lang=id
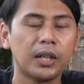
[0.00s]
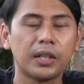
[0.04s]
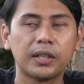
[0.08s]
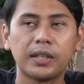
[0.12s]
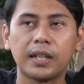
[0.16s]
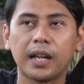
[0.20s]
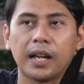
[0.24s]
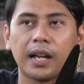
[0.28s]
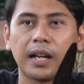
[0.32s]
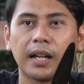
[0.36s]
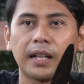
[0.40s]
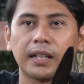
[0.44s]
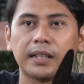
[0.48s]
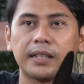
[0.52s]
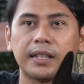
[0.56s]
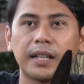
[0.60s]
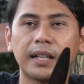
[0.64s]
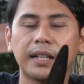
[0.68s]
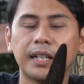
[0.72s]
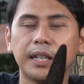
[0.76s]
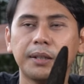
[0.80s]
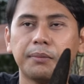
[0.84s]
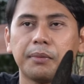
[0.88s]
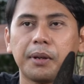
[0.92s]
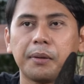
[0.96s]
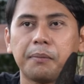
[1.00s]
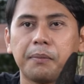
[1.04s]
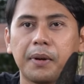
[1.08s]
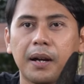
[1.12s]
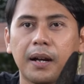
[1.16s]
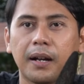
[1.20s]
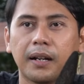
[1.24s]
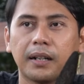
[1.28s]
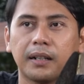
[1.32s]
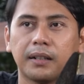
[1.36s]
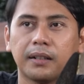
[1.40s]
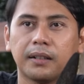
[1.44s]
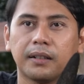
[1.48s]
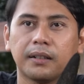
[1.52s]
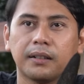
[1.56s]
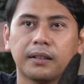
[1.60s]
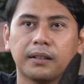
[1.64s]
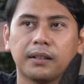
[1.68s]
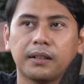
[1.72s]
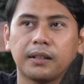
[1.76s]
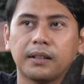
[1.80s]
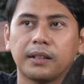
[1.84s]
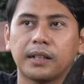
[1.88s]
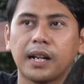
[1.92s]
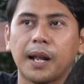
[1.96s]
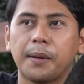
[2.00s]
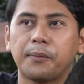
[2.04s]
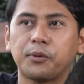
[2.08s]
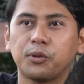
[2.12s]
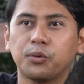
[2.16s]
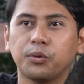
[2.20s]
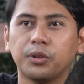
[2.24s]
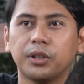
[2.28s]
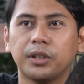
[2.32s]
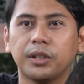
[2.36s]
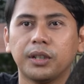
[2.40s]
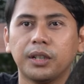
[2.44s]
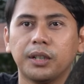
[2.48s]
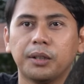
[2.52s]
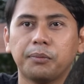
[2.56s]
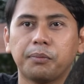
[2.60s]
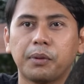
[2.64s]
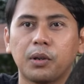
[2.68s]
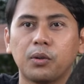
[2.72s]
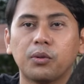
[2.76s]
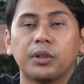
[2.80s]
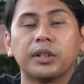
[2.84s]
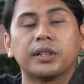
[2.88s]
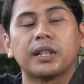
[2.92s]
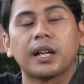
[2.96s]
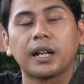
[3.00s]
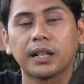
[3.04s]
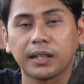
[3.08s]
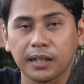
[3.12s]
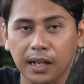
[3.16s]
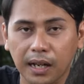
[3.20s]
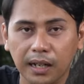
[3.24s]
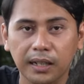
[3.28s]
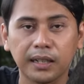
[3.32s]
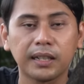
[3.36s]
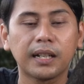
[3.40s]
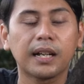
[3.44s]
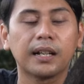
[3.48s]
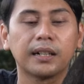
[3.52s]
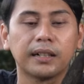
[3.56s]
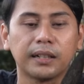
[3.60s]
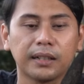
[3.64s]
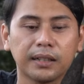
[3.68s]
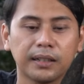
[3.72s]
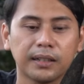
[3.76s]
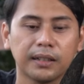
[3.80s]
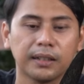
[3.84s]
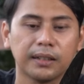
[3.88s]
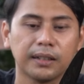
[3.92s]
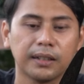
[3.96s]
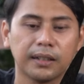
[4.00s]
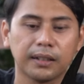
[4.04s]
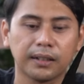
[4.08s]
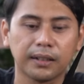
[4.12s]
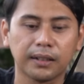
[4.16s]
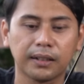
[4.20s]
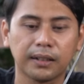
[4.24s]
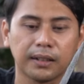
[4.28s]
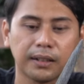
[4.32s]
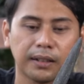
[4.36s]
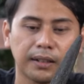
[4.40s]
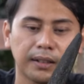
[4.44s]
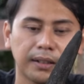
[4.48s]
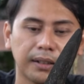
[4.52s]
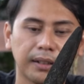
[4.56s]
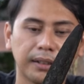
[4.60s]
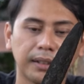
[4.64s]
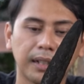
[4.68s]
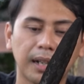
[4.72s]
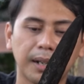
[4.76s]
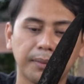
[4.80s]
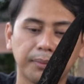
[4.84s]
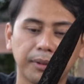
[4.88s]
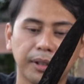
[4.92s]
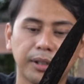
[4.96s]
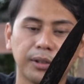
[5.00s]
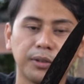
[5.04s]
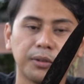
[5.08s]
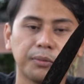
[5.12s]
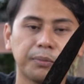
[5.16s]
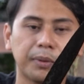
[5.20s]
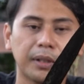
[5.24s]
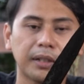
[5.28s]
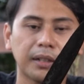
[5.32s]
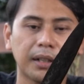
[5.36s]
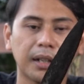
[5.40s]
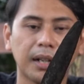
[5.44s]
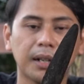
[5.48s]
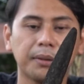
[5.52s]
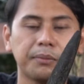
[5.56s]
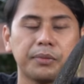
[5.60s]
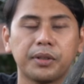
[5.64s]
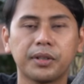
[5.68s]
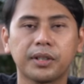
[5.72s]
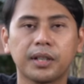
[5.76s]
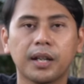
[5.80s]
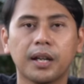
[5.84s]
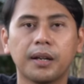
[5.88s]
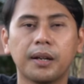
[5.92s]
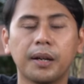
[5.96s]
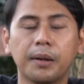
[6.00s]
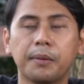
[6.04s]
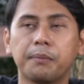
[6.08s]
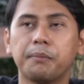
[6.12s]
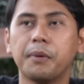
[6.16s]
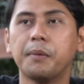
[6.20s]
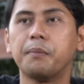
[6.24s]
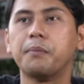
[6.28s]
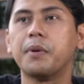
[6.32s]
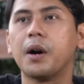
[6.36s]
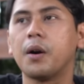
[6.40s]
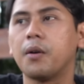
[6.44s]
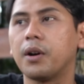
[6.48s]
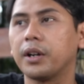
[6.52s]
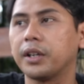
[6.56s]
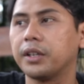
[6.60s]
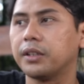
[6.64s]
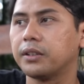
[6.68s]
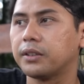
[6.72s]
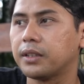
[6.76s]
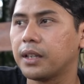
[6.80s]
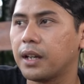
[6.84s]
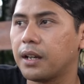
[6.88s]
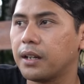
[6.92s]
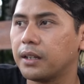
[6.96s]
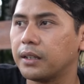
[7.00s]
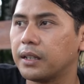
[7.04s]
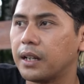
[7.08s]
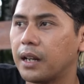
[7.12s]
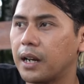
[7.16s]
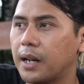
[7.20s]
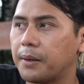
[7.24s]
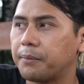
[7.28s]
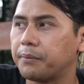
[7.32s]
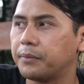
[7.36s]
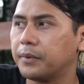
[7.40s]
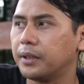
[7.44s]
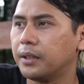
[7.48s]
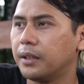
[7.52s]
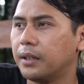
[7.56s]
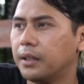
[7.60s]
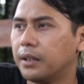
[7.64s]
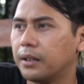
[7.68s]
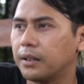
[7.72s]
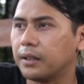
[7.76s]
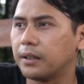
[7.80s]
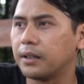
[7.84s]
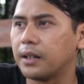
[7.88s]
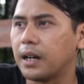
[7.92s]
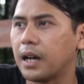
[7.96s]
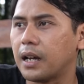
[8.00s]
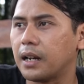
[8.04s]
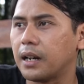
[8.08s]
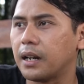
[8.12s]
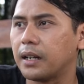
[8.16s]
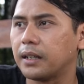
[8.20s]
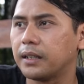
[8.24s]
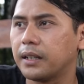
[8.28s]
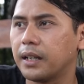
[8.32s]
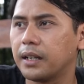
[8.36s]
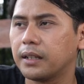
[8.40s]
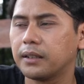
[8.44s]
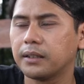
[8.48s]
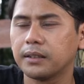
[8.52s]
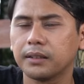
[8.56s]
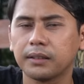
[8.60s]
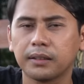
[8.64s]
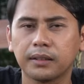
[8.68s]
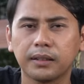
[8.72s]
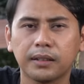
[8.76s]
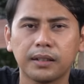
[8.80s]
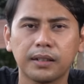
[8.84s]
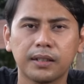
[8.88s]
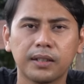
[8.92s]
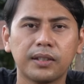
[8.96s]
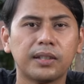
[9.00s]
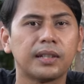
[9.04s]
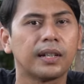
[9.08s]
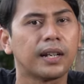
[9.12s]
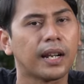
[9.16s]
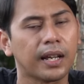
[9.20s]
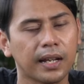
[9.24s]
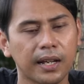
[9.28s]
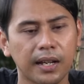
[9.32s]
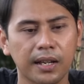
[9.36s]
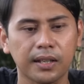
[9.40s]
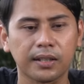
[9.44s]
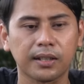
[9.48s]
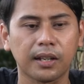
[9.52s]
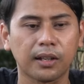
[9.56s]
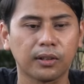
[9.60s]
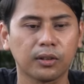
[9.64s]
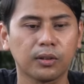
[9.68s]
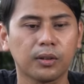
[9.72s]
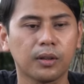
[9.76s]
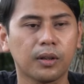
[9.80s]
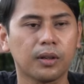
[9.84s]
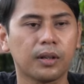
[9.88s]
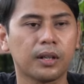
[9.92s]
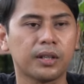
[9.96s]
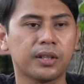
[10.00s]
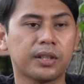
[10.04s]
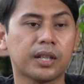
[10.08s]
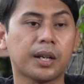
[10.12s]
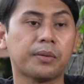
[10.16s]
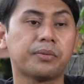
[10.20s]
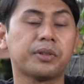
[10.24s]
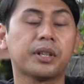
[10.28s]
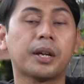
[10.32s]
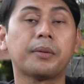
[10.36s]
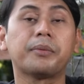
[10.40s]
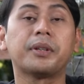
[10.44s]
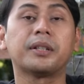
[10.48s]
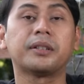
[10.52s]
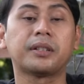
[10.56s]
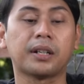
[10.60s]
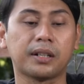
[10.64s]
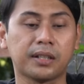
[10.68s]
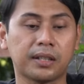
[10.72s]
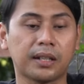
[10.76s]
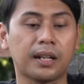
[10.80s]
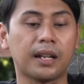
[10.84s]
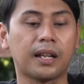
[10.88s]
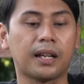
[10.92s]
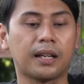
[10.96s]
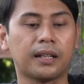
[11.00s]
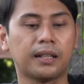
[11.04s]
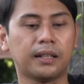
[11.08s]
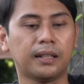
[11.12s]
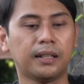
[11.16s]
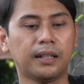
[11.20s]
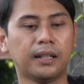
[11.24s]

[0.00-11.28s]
Ya, jadi memang uh, nafsu ini perlu kita kendalikan ya uh, dalam kehidupan karena bisa membawa kita dalam eh, hal-hal yang jelek guys atau sikap-sikap yang tercela.